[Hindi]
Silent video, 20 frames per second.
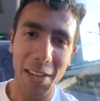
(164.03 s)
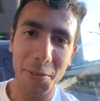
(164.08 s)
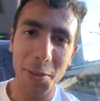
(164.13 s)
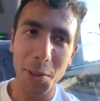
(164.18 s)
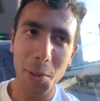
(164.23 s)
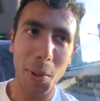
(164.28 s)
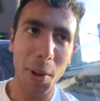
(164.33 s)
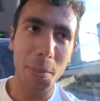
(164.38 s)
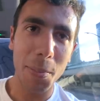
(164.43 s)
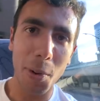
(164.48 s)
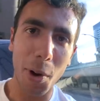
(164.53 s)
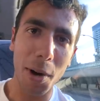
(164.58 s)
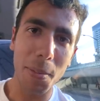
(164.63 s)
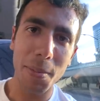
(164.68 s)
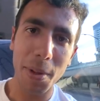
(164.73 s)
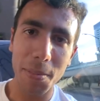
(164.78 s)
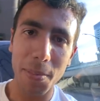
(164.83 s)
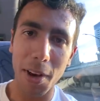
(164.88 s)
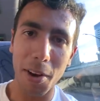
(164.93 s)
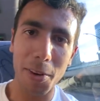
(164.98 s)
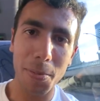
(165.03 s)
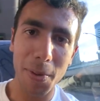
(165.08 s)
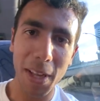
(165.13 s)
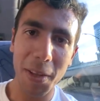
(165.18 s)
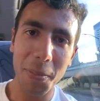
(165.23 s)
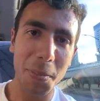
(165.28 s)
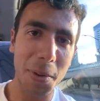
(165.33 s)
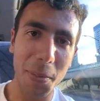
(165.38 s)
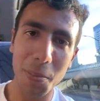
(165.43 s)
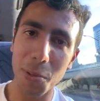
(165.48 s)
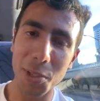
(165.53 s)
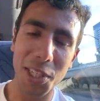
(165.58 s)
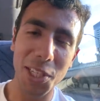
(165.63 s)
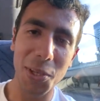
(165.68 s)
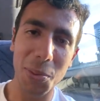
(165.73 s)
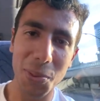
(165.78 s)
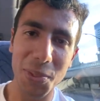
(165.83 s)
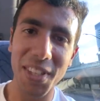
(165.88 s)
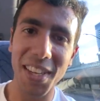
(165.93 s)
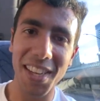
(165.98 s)
इवन दो आई ब्रॉड माई पावर बैंक बट मुझे
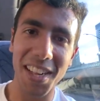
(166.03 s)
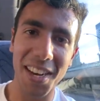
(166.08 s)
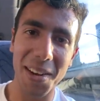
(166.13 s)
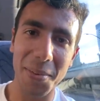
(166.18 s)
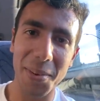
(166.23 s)
यूज़ नहीं करना